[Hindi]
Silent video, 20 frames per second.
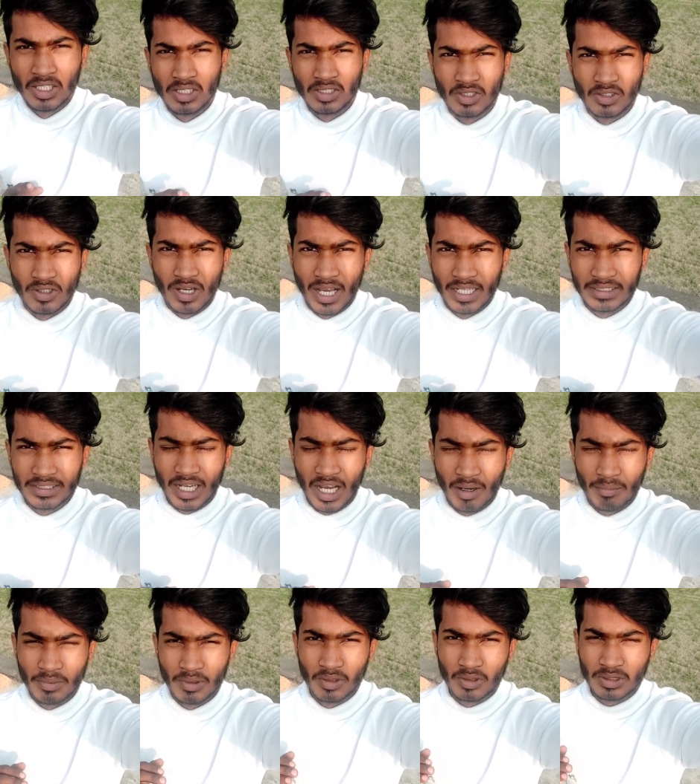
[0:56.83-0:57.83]
तो गाइज
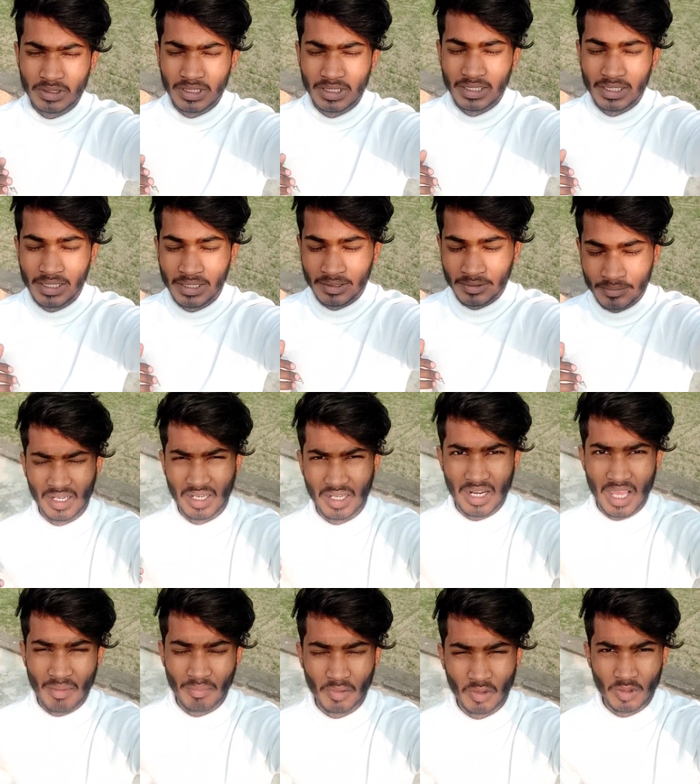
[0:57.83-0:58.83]
आप लोग से अगर
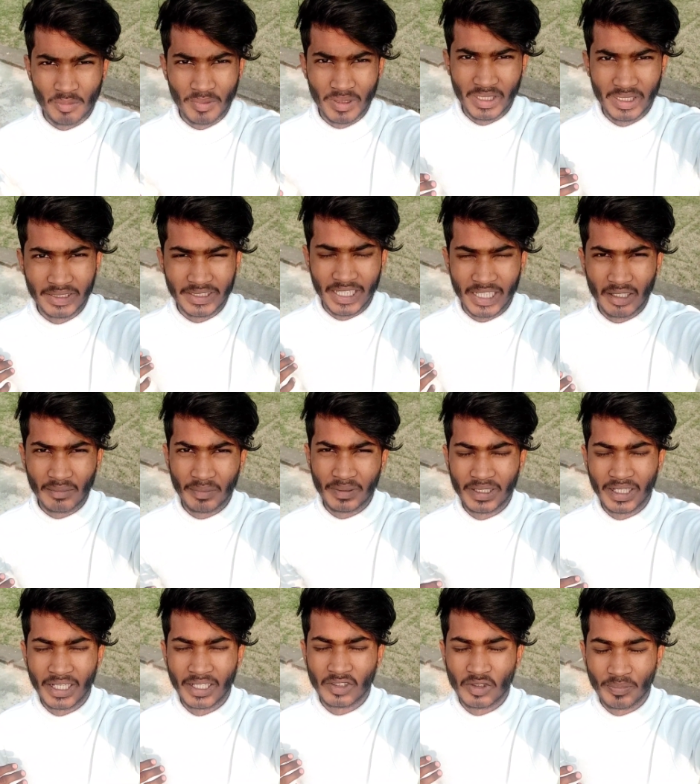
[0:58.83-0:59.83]
आप लोग मेरे चैनल पे
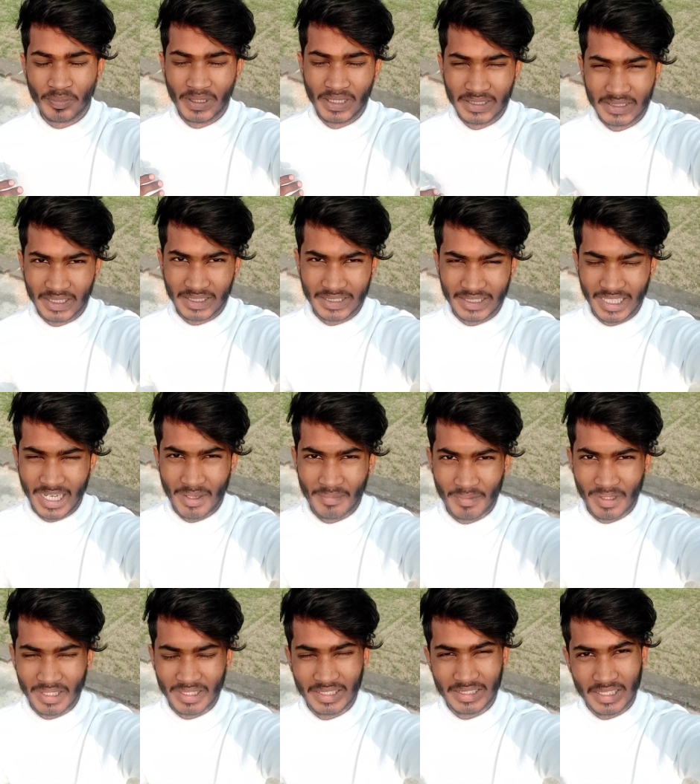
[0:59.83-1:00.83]
नए हैं तो प्लीज़ सब्सक्राइब
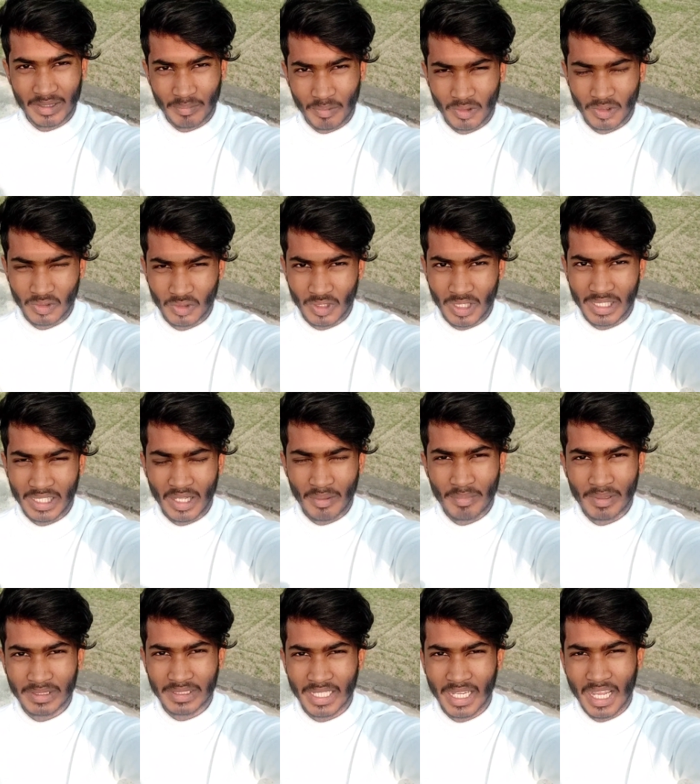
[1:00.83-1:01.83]
कर दे सपोर्ट तो करना
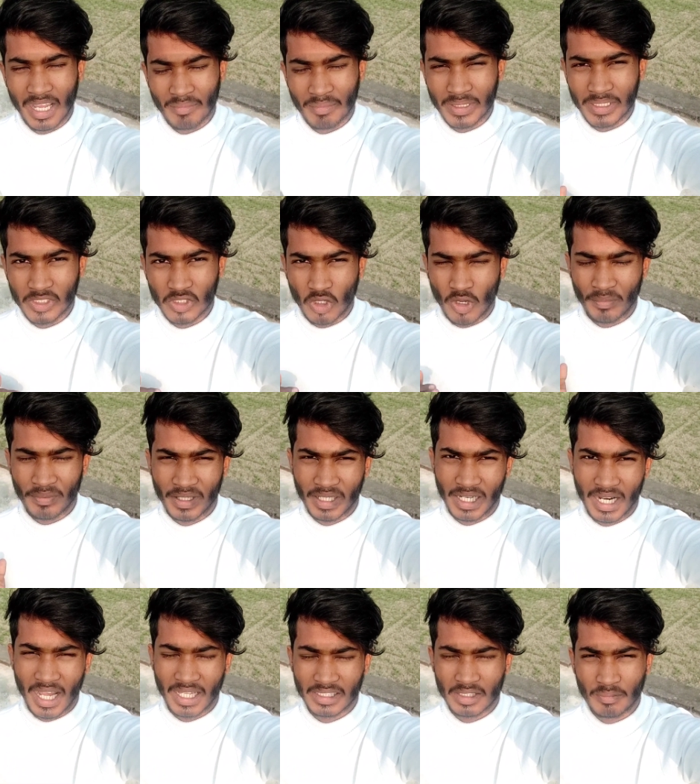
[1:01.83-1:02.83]
बनता है वीडियो को
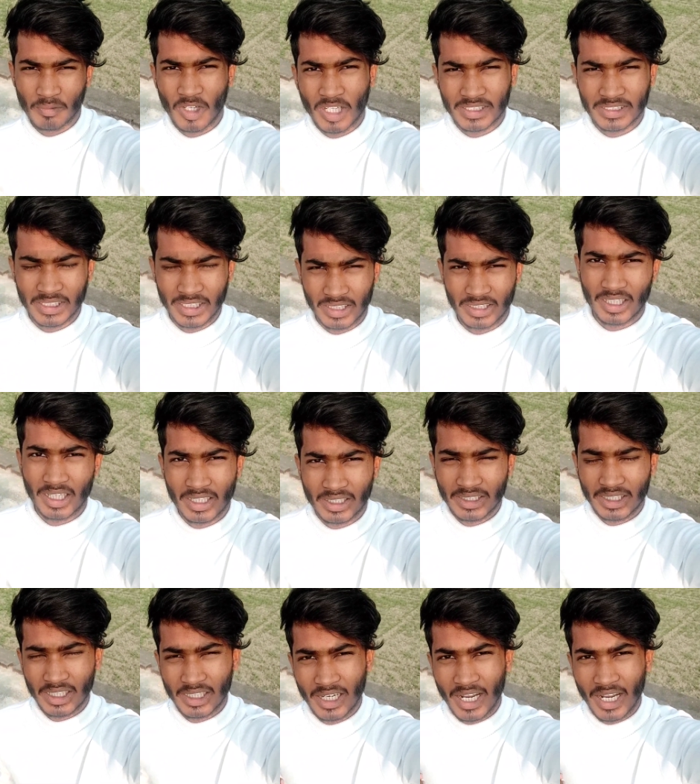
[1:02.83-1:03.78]
फैला दे पूरा शेयर कर दे और